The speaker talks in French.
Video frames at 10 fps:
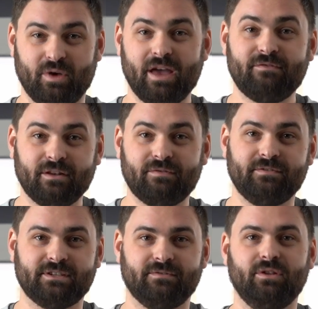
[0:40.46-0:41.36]
le
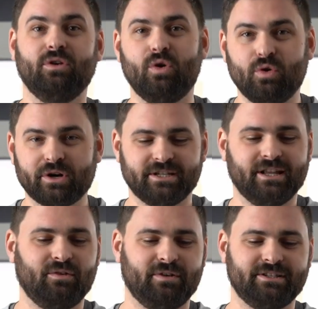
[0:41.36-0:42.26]
FN5.7,
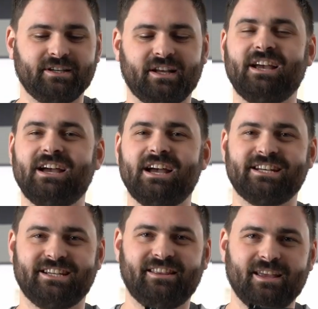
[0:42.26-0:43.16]
l'original on va dire,
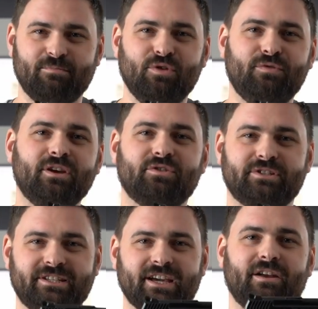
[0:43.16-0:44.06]
j'ai été bluffé quand
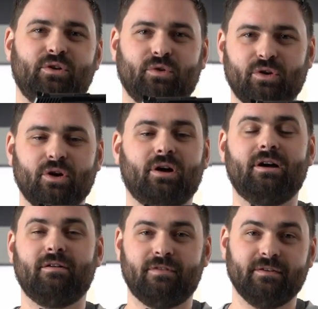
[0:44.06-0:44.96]
j'ai tiré avec le Ruger
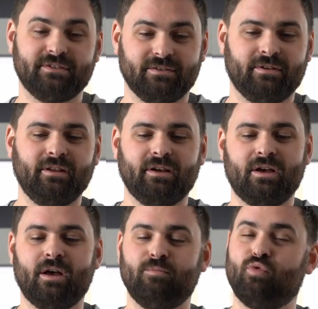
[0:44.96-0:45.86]
5.7.
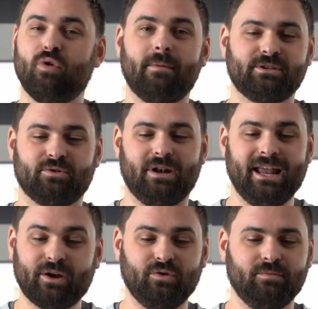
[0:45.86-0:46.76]
Pourquoi Parce que
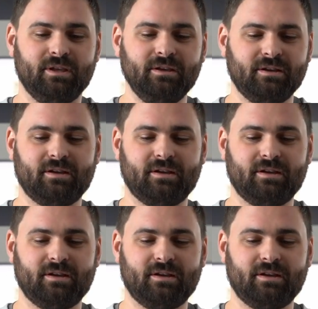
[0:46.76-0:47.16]
l'ergonomie,